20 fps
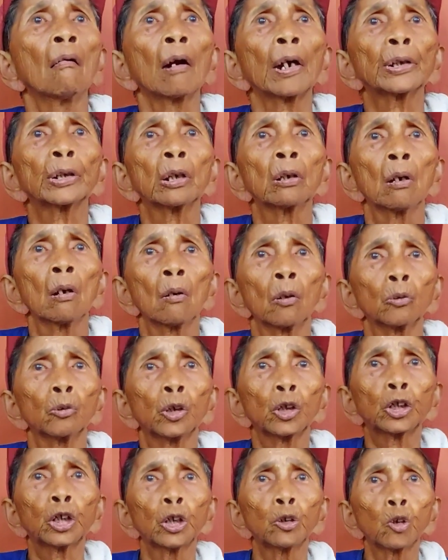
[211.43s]
Ay,
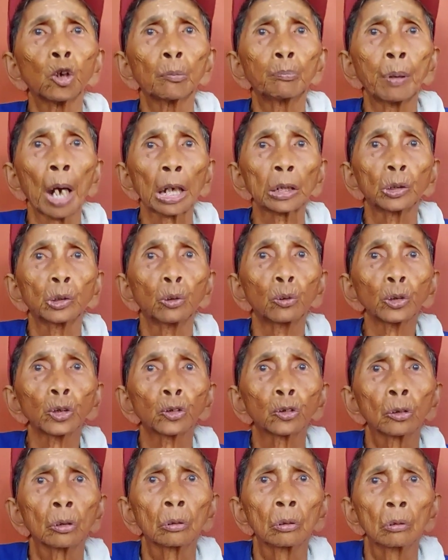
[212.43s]
19 anyos.
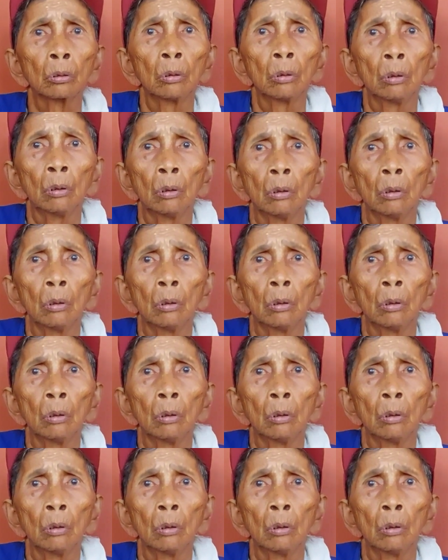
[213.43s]
Ay, bata